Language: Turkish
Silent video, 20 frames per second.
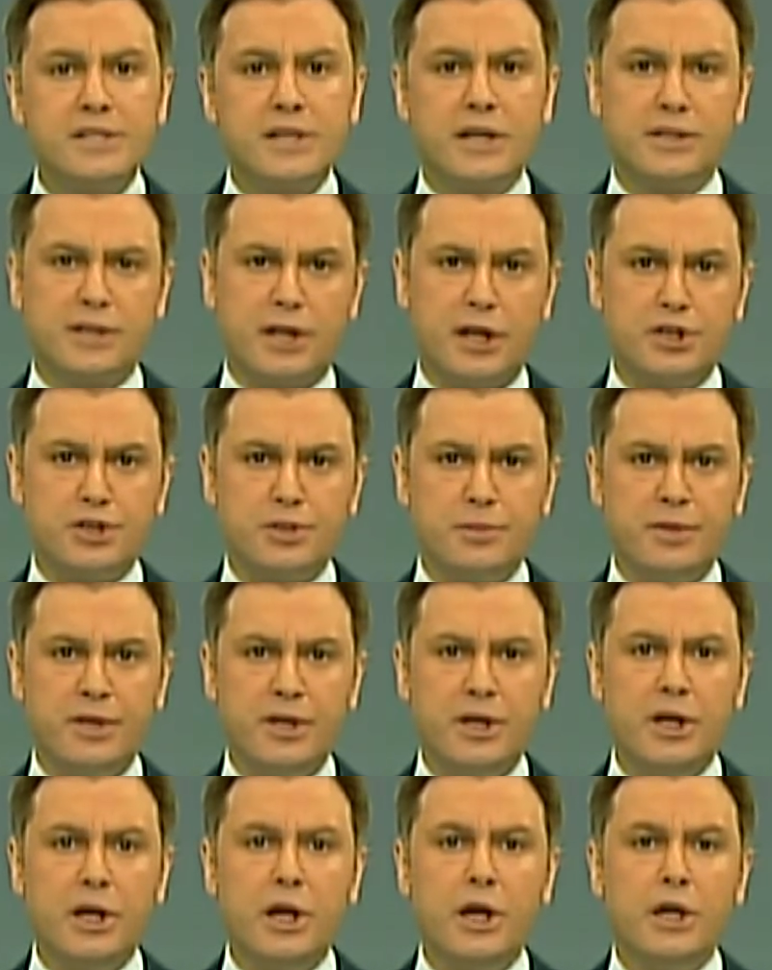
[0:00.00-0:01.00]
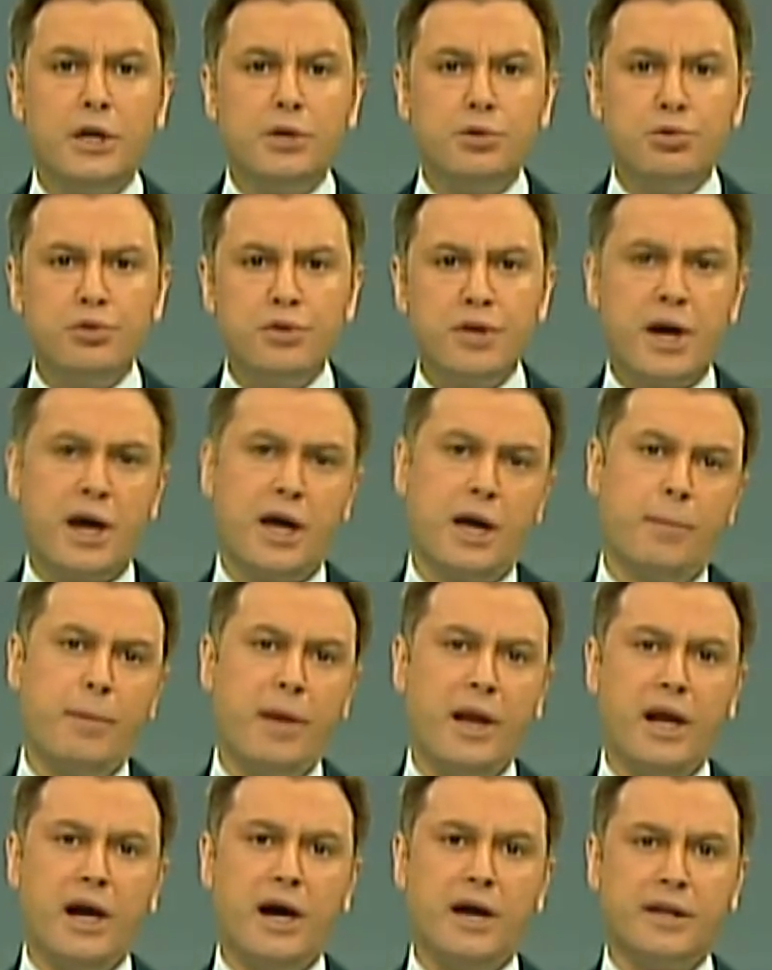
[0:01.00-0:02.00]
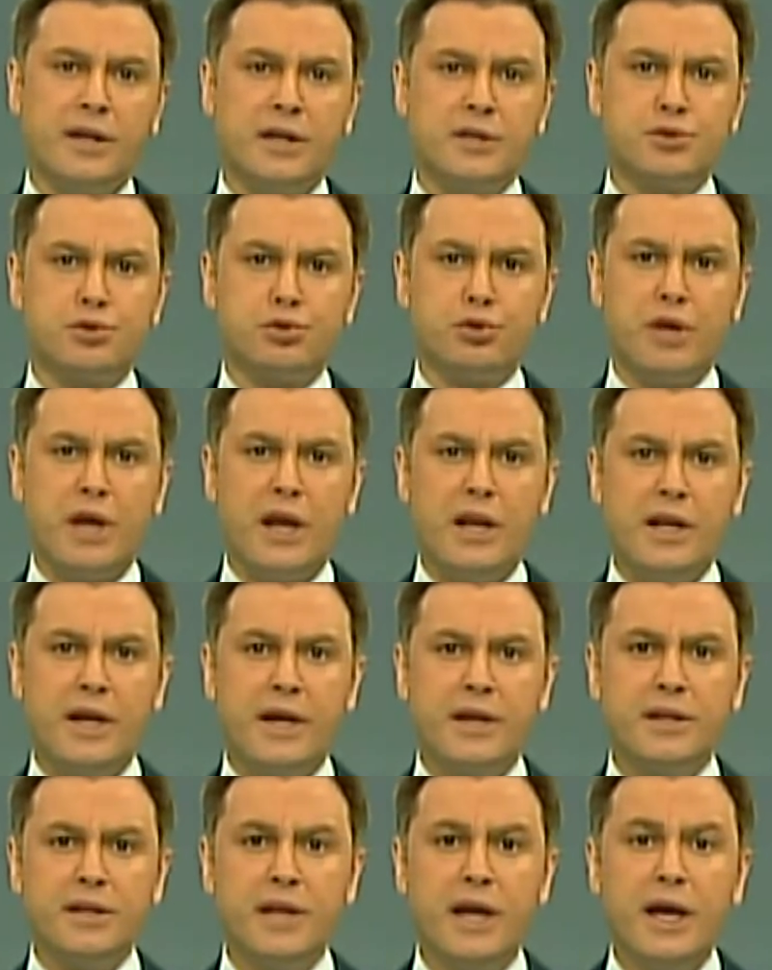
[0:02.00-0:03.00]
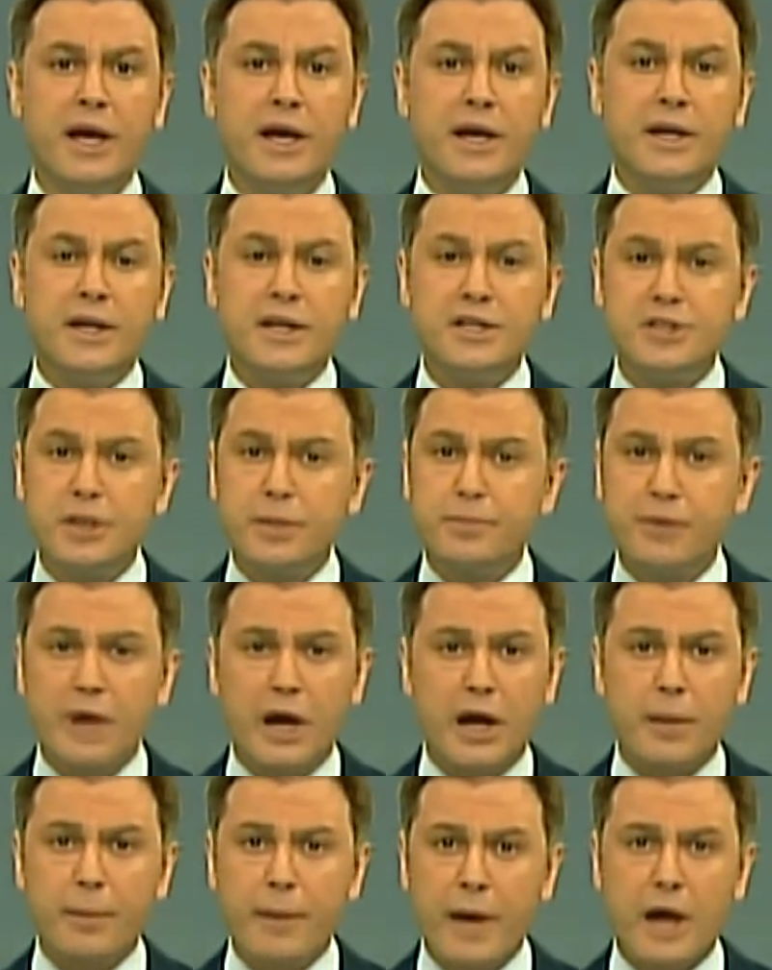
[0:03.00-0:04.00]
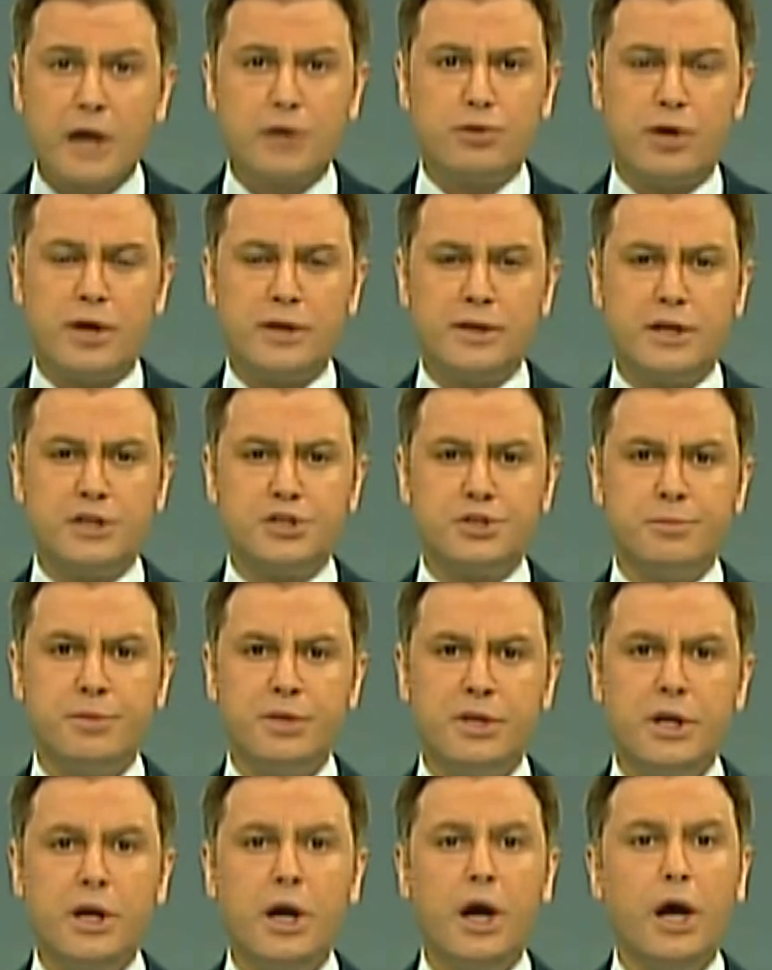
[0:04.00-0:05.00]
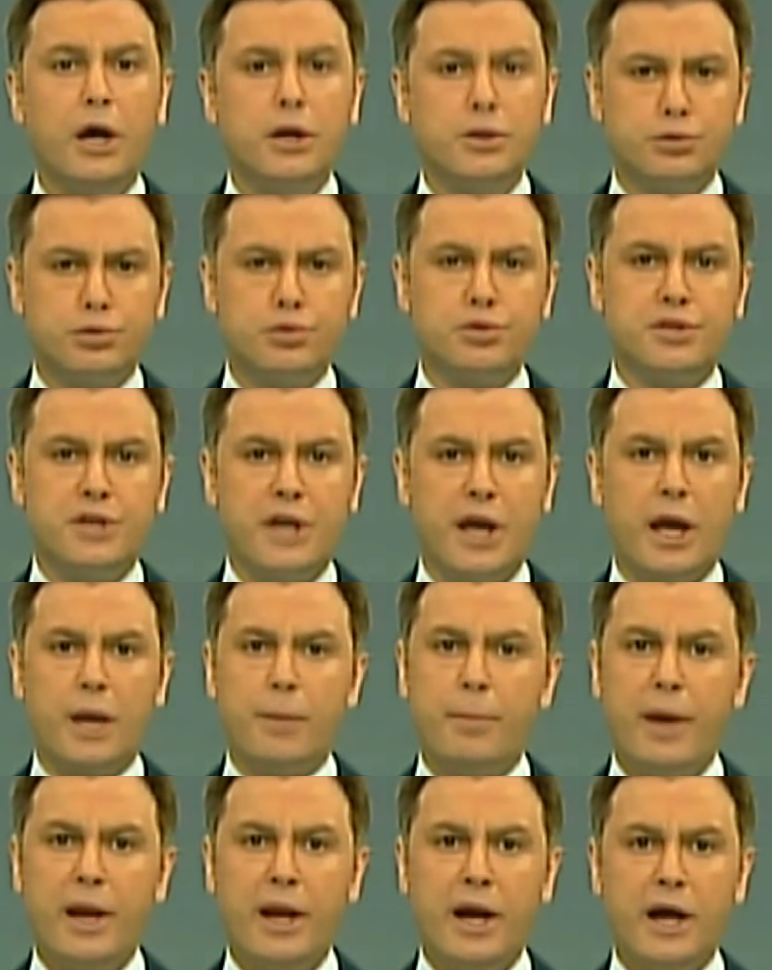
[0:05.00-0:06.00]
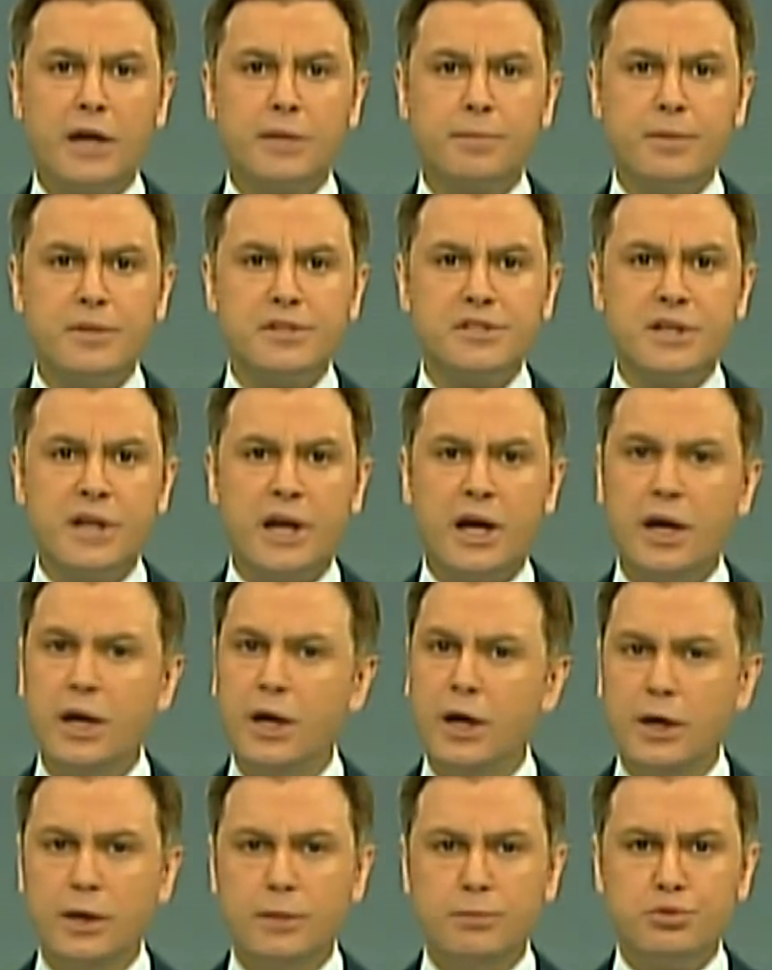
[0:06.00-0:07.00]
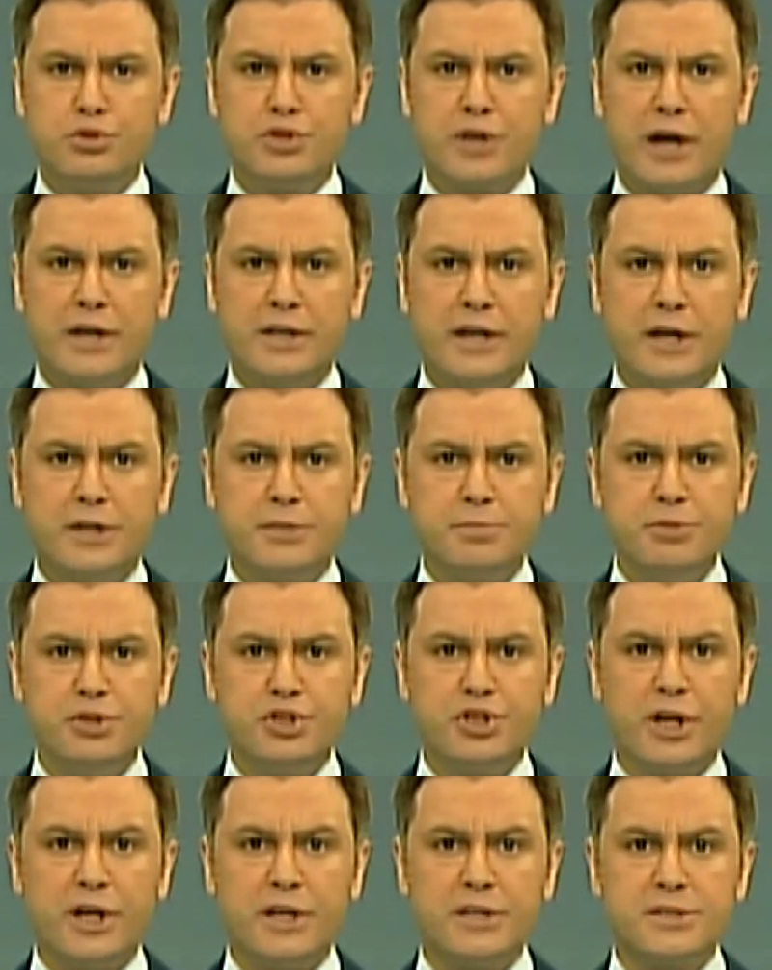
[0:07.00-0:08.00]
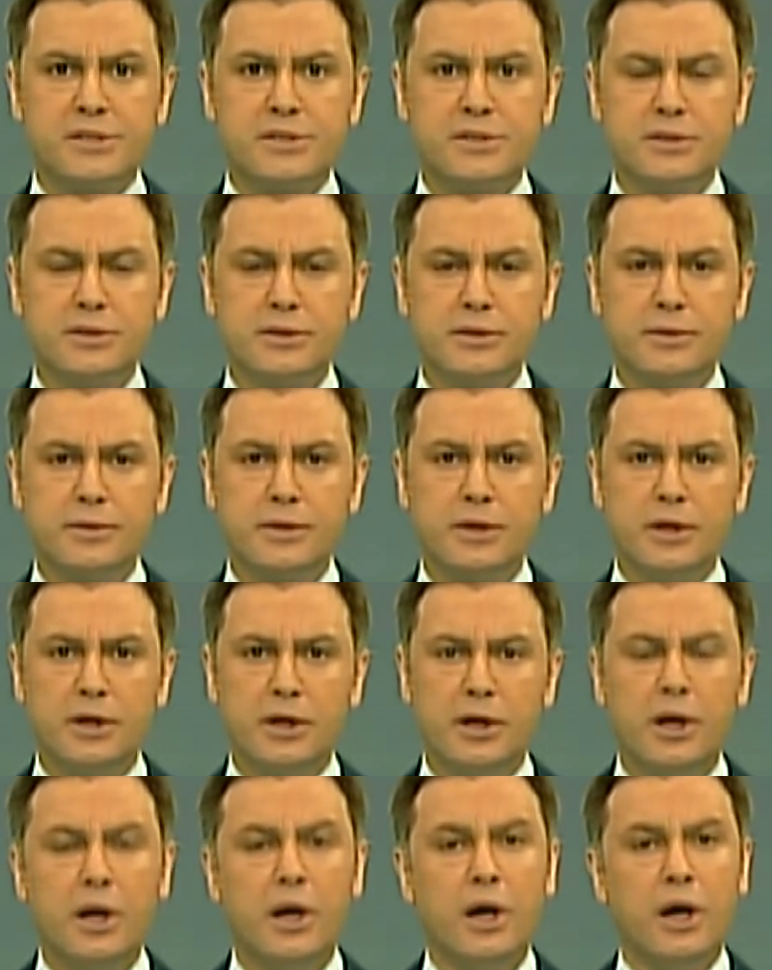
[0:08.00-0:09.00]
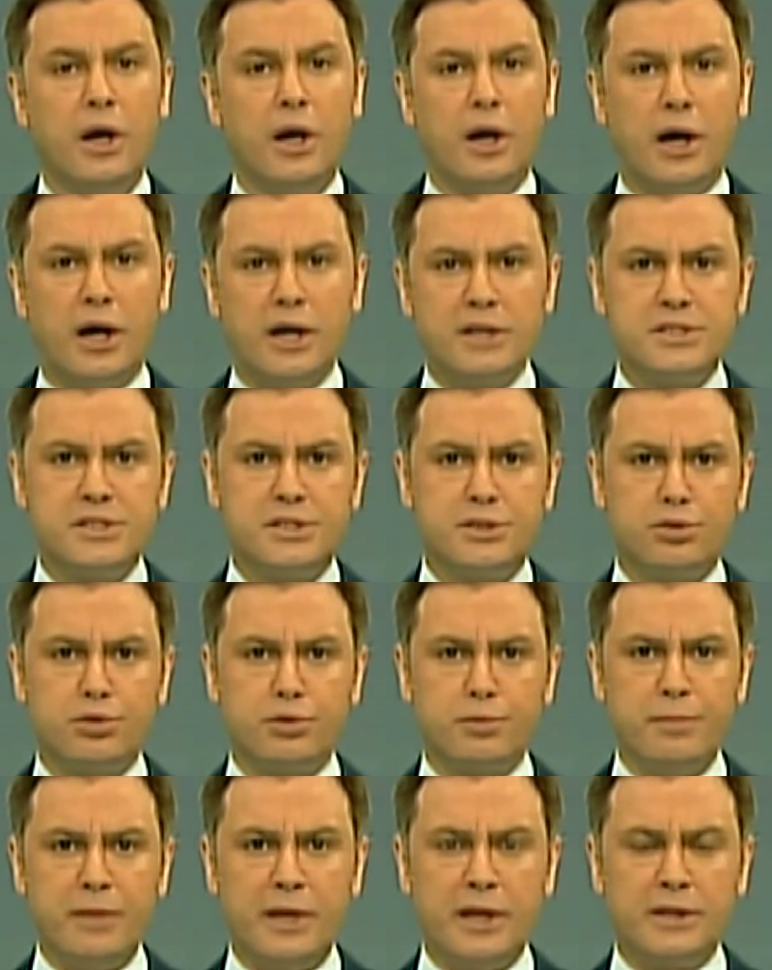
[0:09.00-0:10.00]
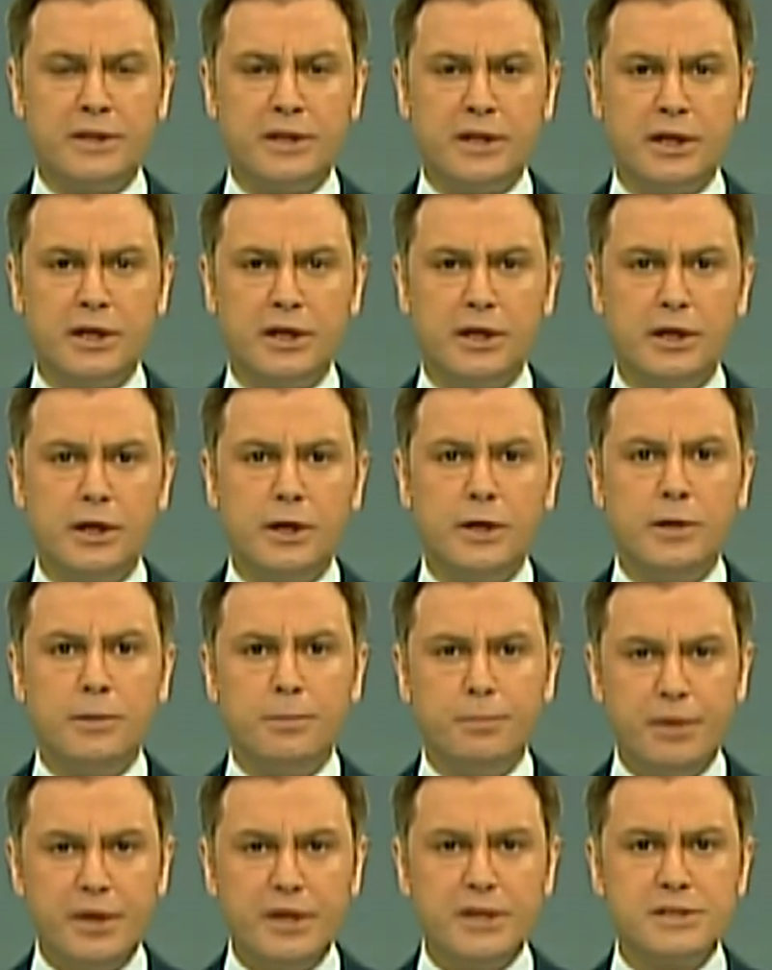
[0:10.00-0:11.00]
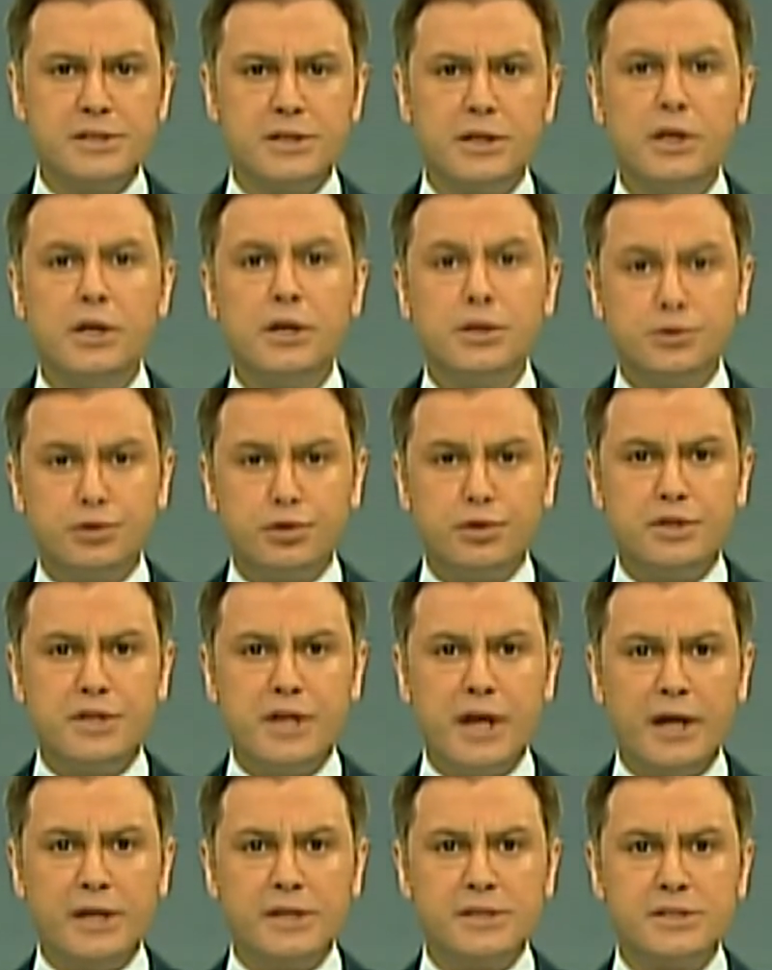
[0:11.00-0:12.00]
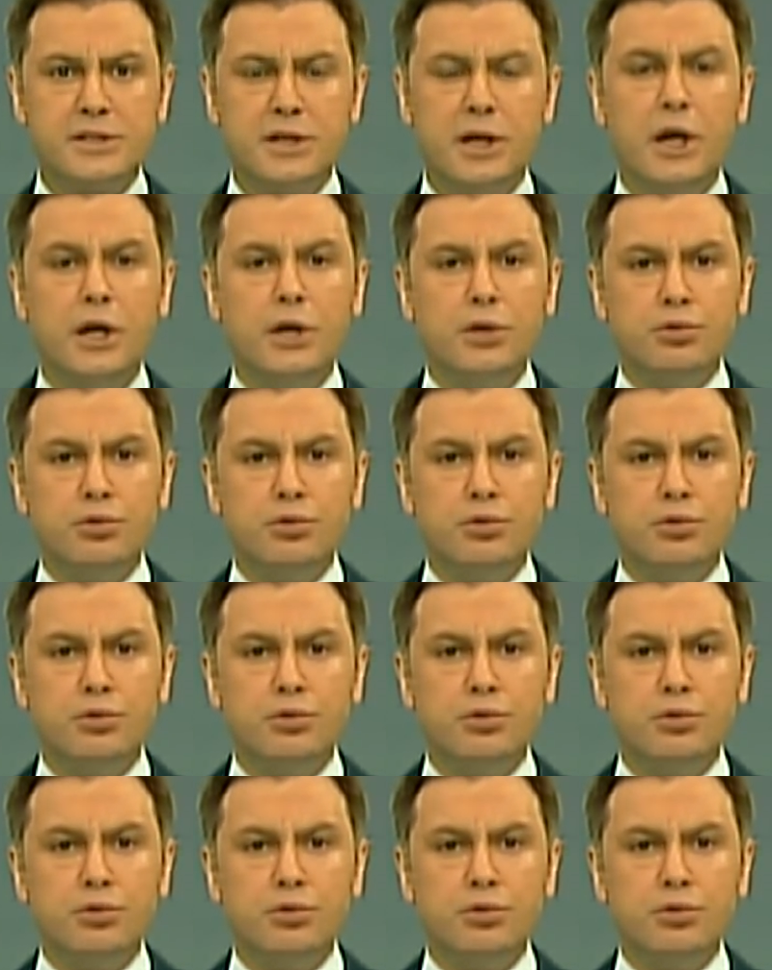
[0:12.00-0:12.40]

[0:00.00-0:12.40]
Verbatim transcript: Esad rejimini dünyaya bela eden Suriyelilerin Recep Tayyip Erdoğan rejimini Türkiye'ye bela etmesine müsaade etmeyeceğiz. Aziz Türk milleti, biz Türkiye'yiz.